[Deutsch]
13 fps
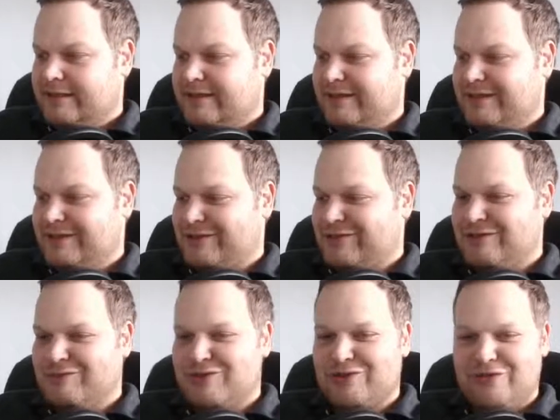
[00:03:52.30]
äh, zu
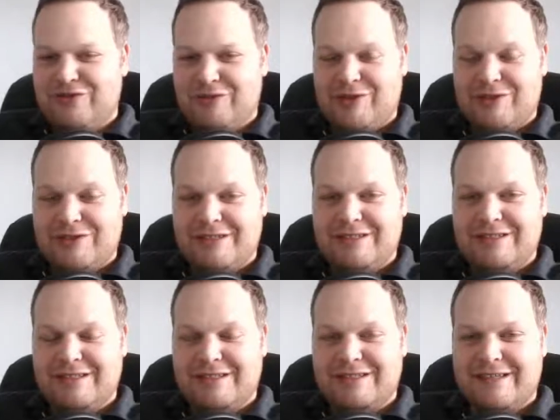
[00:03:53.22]
dem Stromverbrauch, den
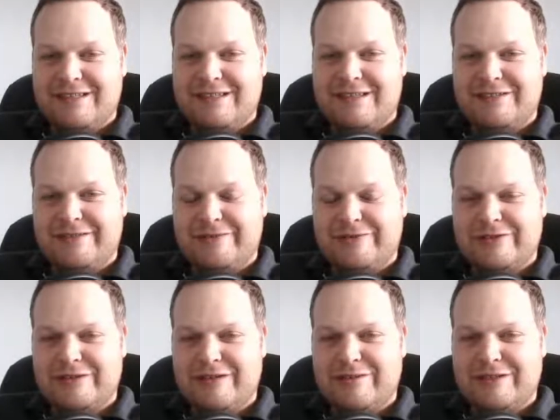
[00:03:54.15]
ich in der Zeit hatte
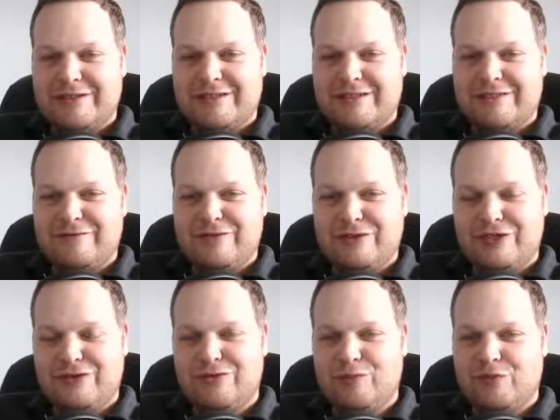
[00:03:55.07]
und habe das dann für
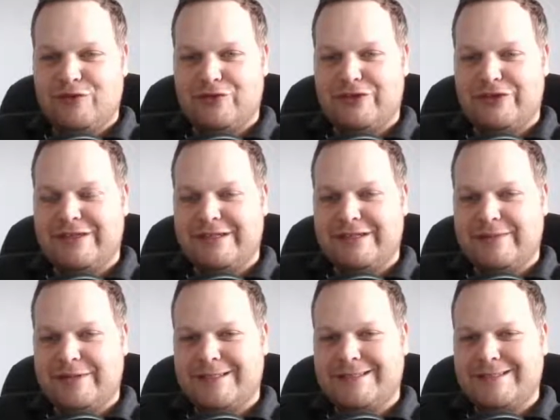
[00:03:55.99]
nicht gut befunden.
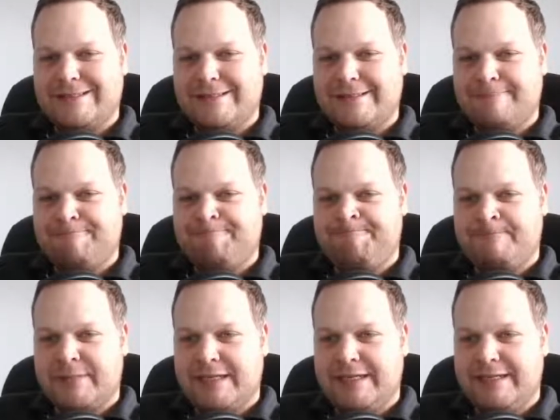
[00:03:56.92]
Aber das
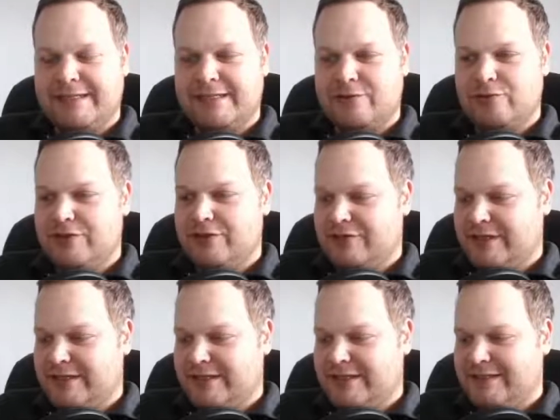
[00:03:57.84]
ähm, liegt natürlich auch
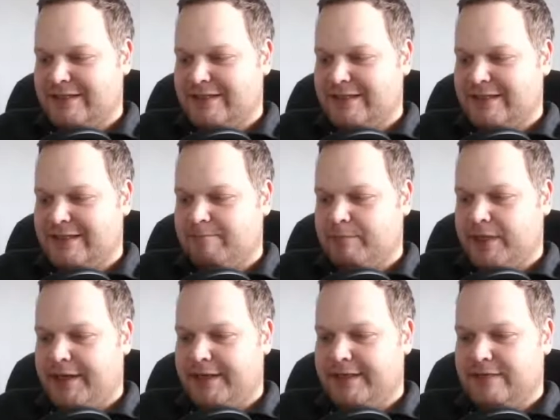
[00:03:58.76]
daran, dass ich den
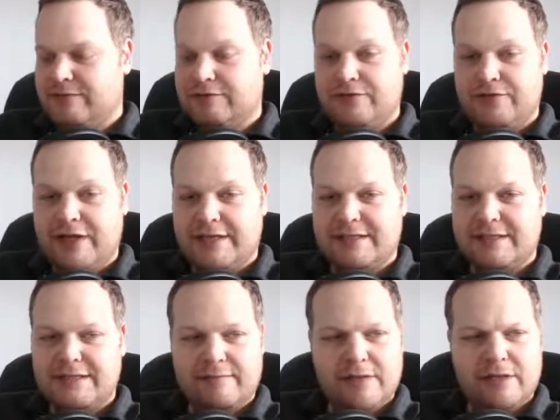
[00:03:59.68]
Preis und Werte
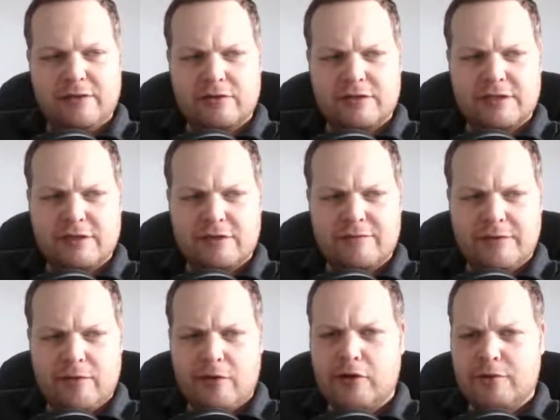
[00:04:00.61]
nicht ermitteln konnte. Da kommen wir
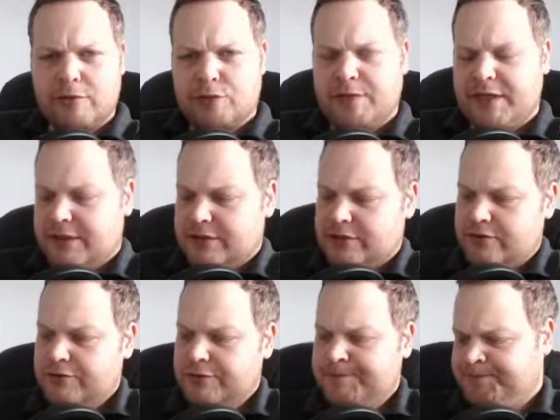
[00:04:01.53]
aber auch nochmal später
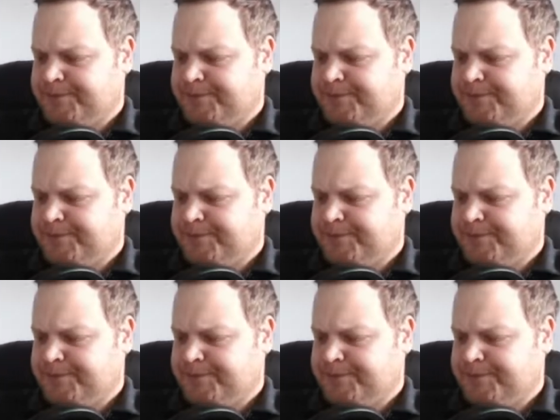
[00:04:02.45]
zu.